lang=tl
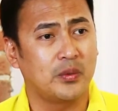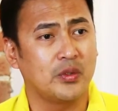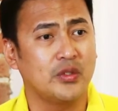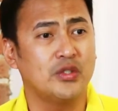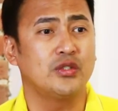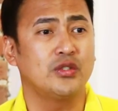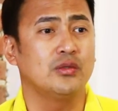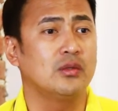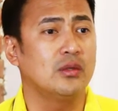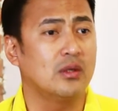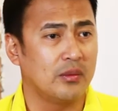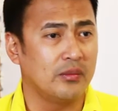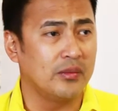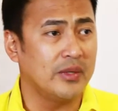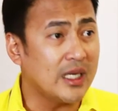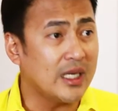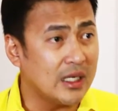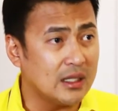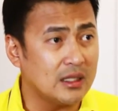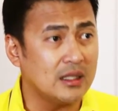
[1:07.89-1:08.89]
pursue or
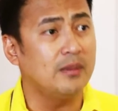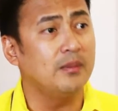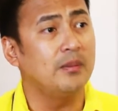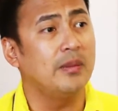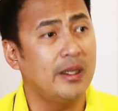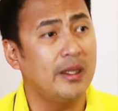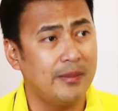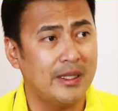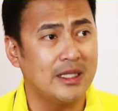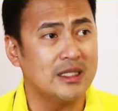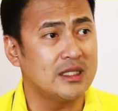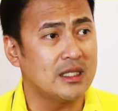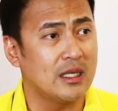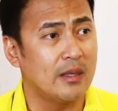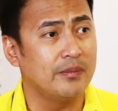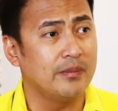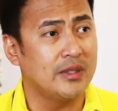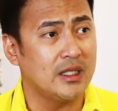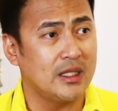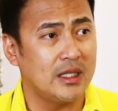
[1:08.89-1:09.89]
we cannot implement
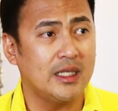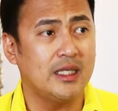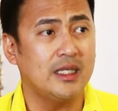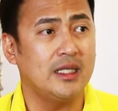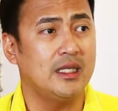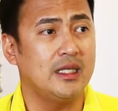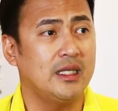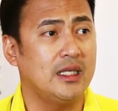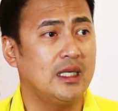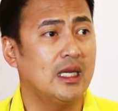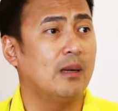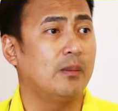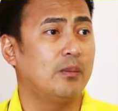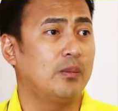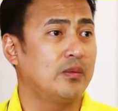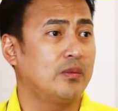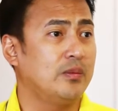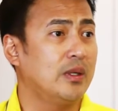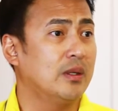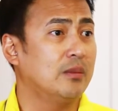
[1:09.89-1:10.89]
something na hindi na
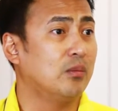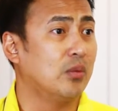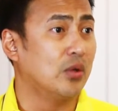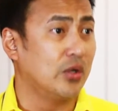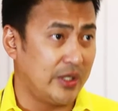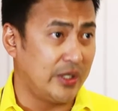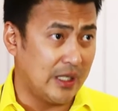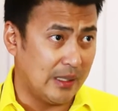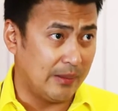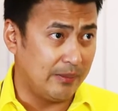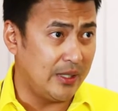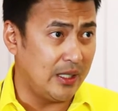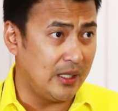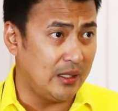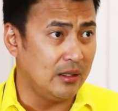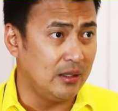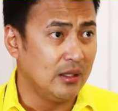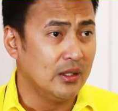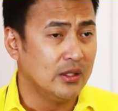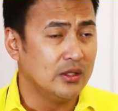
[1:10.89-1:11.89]
approved ng board
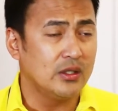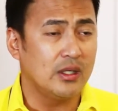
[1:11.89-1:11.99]
namin.